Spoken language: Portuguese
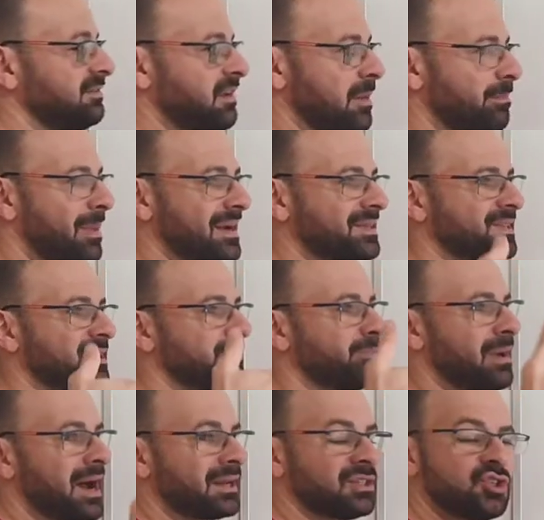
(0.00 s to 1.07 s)
vai
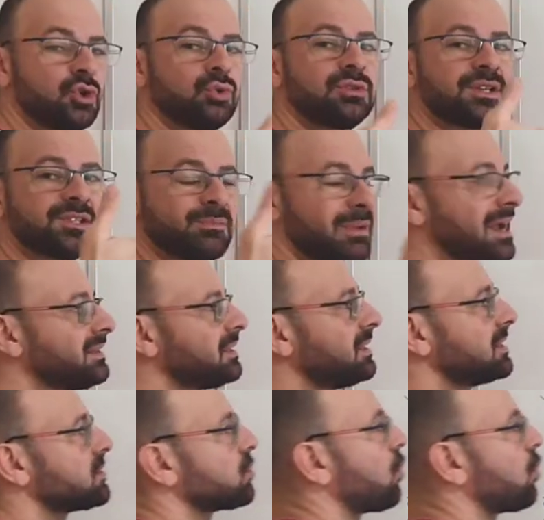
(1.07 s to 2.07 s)
participar de outras métricas,